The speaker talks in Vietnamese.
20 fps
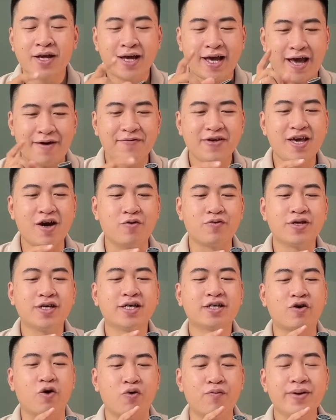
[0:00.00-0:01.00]
Em ví dụ như
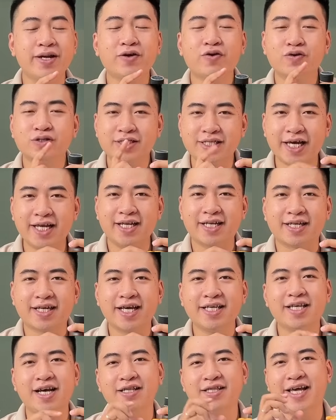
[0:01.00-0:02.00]
của micro zin,
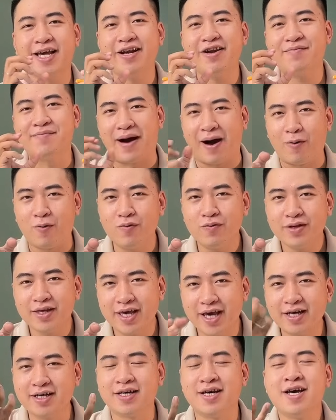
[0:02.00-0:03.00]
cái chất tiếng nó mỏng,
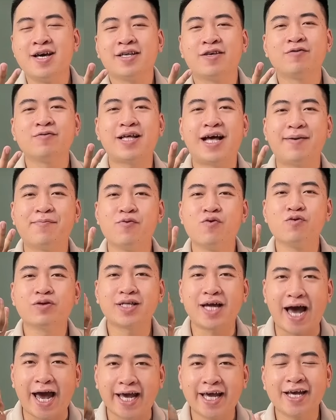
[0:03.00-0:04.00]
nhưng chúng ta muốn
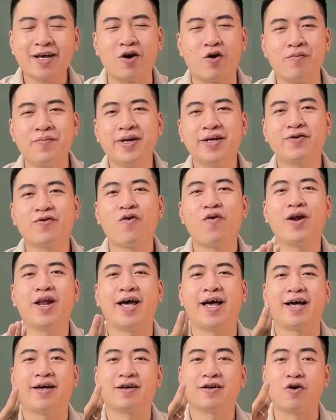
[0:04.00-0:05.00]
thay cái cổ micro
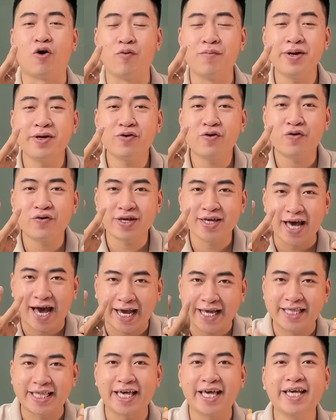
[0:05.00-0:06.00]
là cổ micro
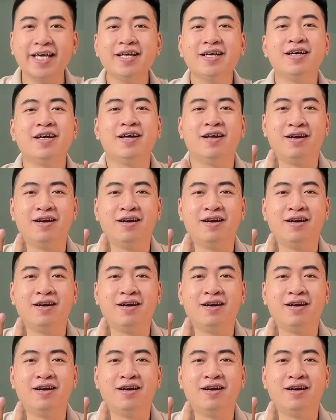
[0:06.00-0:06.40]
dày tiếng,